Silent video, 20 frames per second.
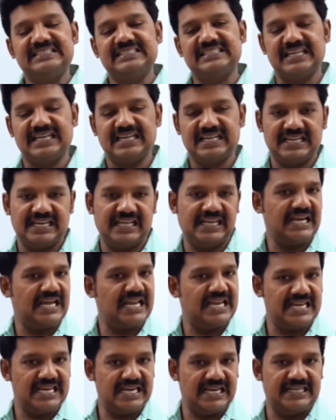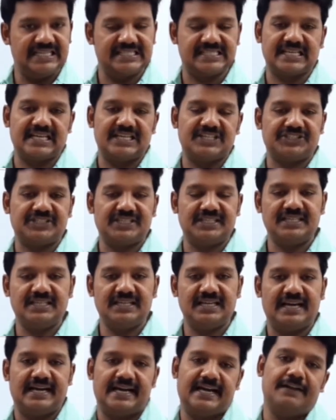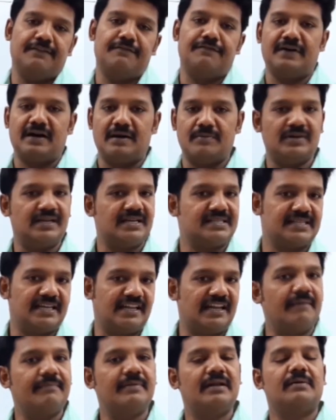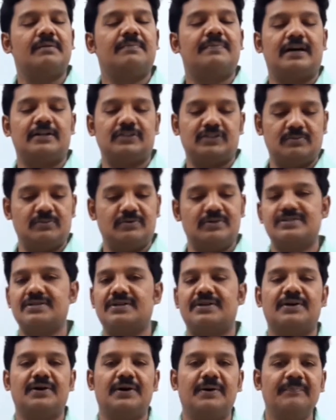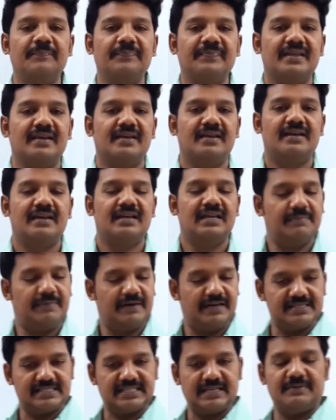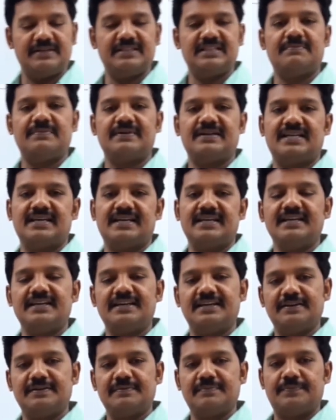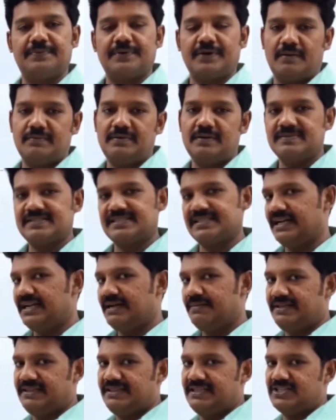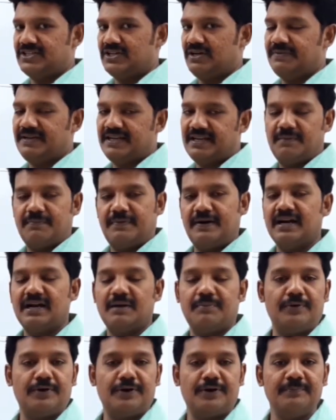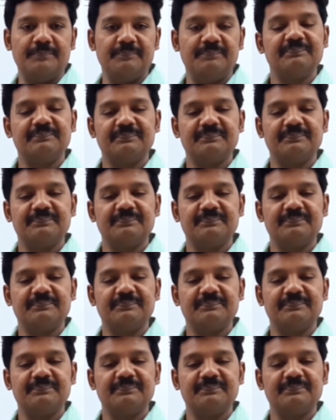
தியரட்டிக்கல் டிஸ்கஷன் அண்ட் ஃபார்முலாஸ் எல்லாமே நம்ம பார்த்து முடிச்சிருக்கோம் இப்போ அது சம்மந்தப்பட்ட ப்ராப்ளம்ஸ் தான் நம்ம இந்த டாப்பிக்கில் பார்க்க போகிறோம்